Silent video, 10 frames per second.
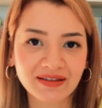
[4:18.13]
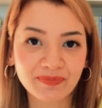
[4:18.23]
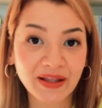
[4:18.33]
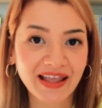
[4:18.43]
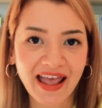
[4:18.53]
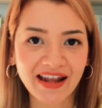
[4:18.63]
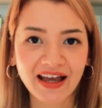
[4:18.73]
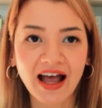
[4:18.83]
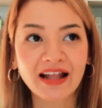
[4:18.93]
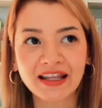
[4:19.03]
เป็นแอนนะ
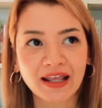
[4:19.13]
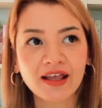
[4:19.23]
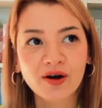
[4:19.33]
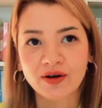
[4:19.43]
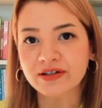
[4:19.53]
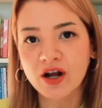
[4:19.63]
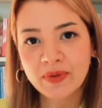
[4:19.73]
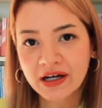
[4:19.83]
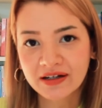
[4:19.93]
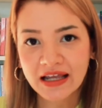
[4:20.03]
คะอันนี้คอซาร่า
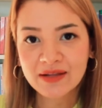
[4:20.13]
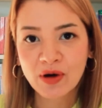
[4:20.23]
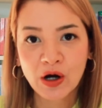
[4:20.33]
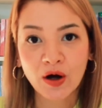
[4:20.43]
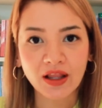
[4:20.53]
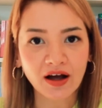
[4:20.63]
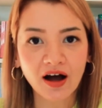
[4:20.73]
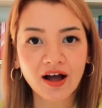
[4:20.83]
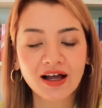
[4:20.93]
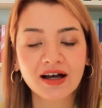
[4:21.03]
ไม่เคยได้ยินมาก่อนแล้วก็
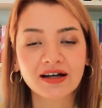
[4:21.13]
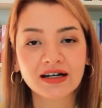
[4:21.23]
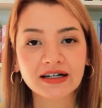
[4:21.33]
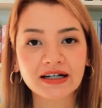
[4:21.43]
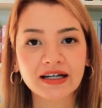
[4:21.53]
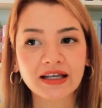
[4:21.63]
เคย